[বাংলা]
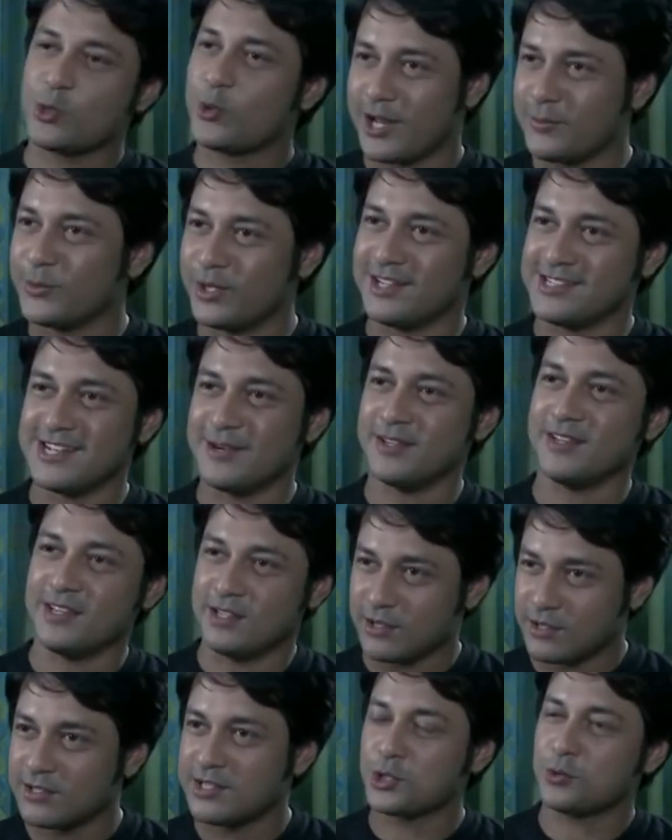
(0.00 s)
করেছিলাম
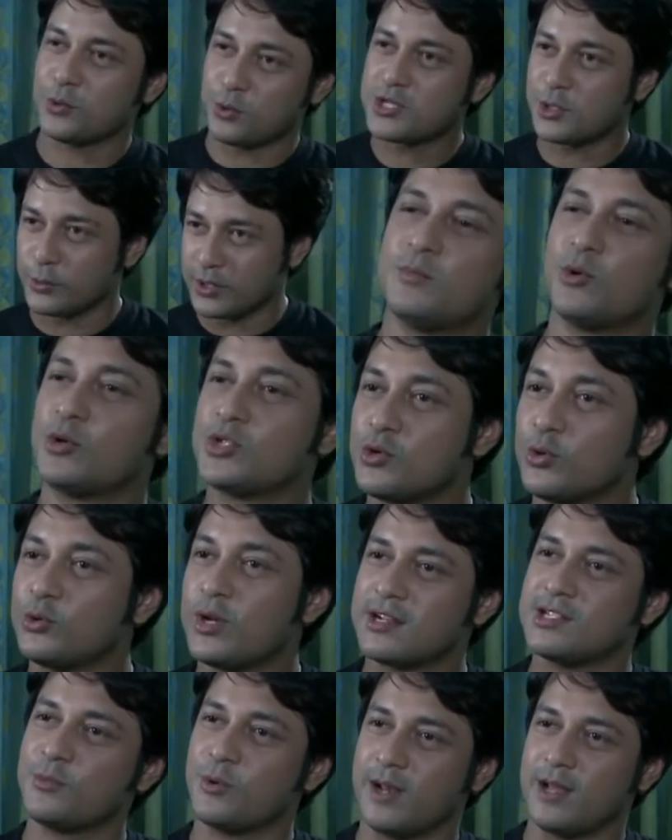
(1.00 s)
এবার আমরা
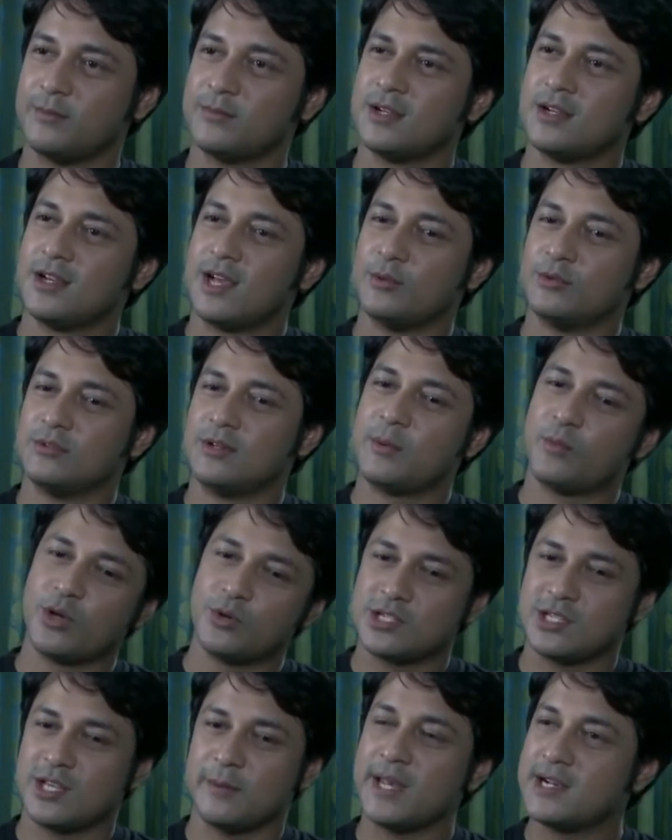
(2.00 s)
ইসলামের দৃষ্টিতে
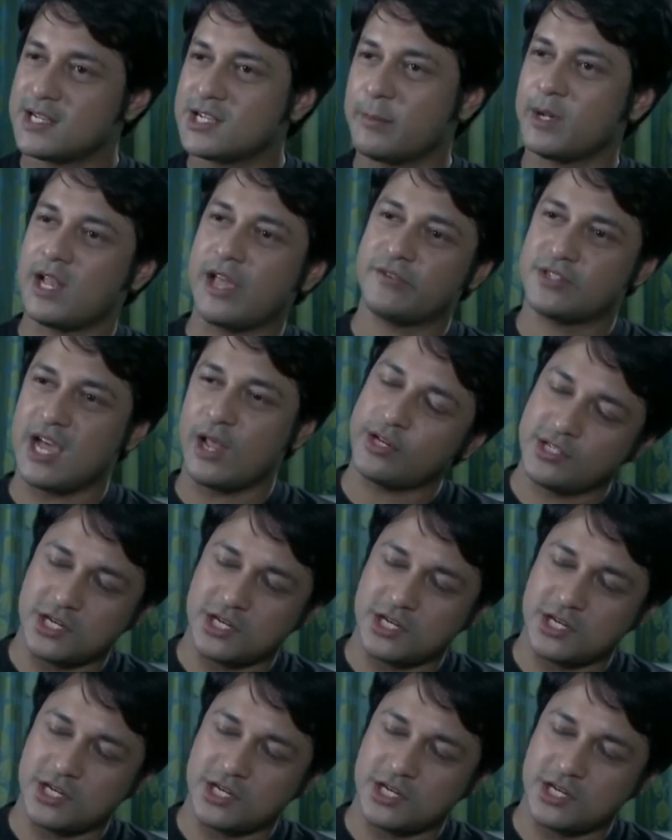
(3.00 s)
কিছু বিষয়ের